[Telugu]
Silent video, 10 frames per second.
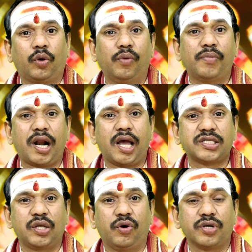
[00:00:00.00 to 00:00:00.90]

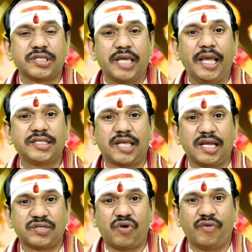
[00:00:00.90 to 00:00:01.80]
కుంభరాశిలో
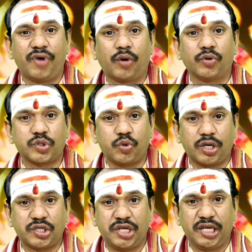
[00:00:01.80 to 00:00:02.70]
శనేశ్వర స్వామివారు
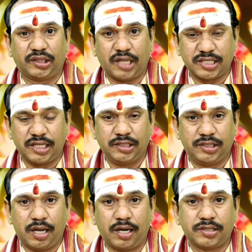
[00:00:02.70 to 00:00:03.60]
స్వక్షేత్ర
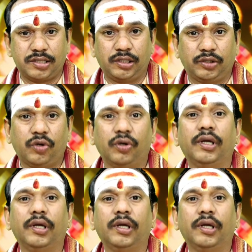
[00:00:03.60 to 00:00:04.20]
సంచార స్థితితో